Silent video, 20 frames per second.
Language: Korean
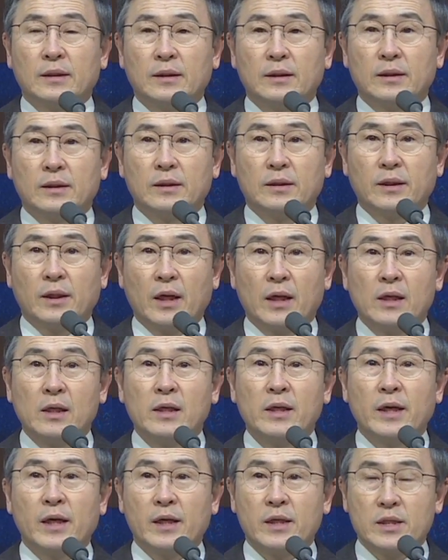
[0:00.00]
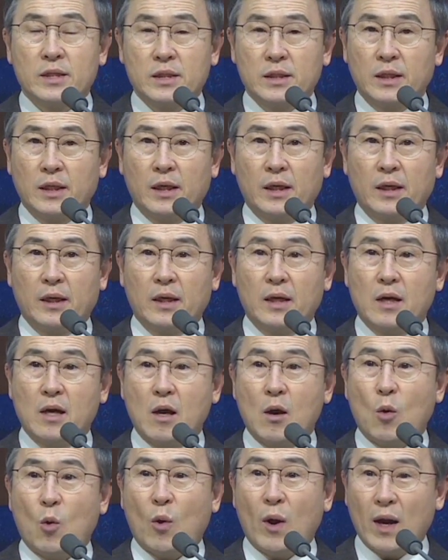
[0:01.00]
어, 엘리야의 시대
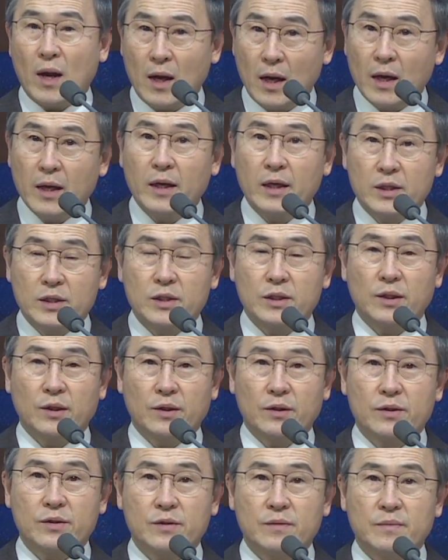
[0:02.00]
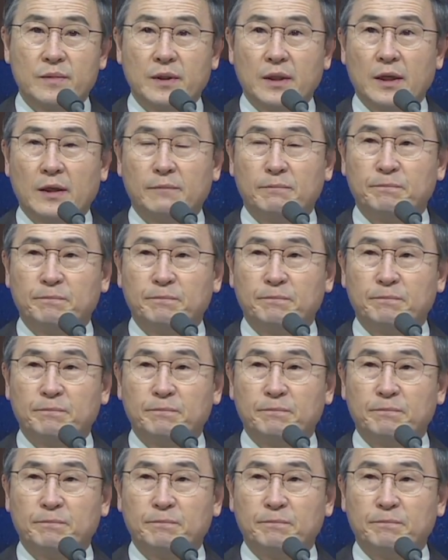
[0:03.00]
환란의 시대였습니다.